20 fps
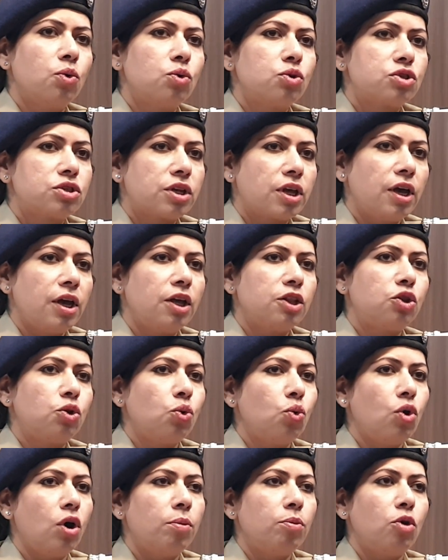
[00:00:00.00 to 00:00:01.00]
उसके
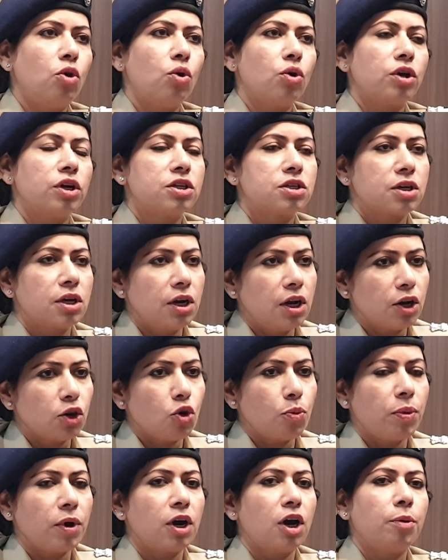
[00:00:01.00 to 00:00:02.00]
थ्रू हम लोग इस किलर
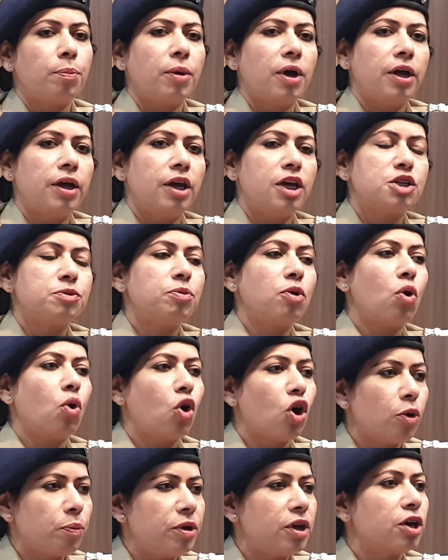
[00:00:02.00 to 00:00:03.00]
को पकड़ पाए हैं इसमें
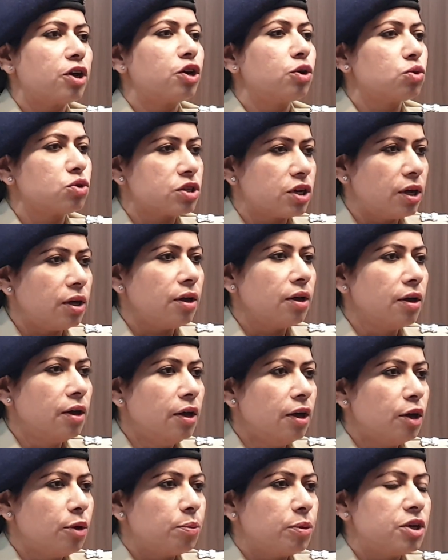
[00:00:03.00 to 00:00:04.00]
और भी एक्यूज़ हैं
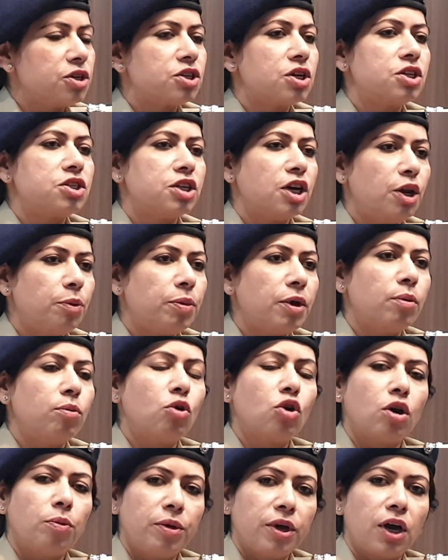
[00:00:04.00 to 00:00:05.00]
बीच की चेन पर हम
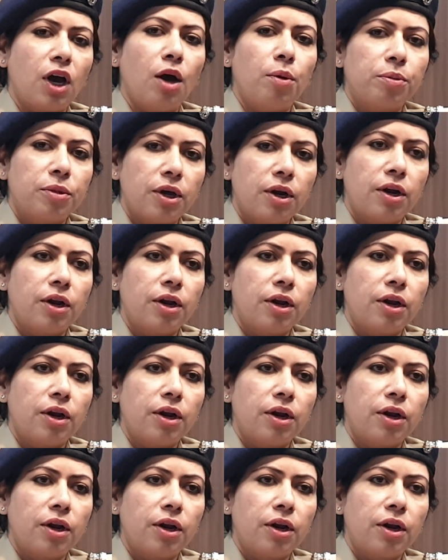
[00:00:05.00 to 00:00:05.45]
लोग अभी काम कर